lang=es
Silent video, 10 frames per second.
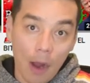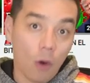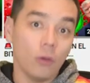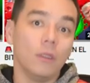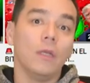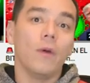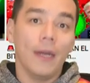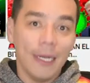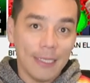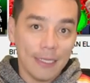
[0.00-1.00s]
a continuar en
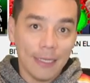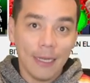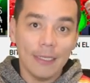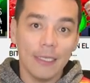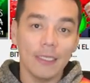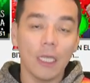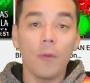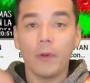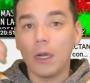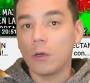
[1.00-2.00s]
esa senda alcista o
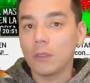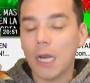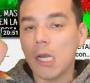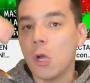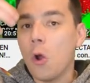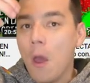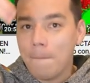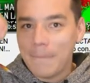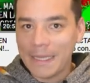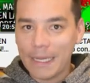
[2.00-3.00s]
por el contrario
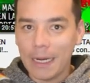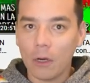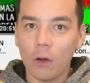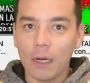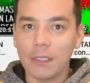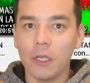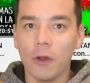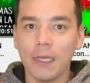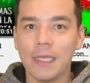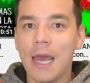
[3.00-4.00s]
va a tener correcciones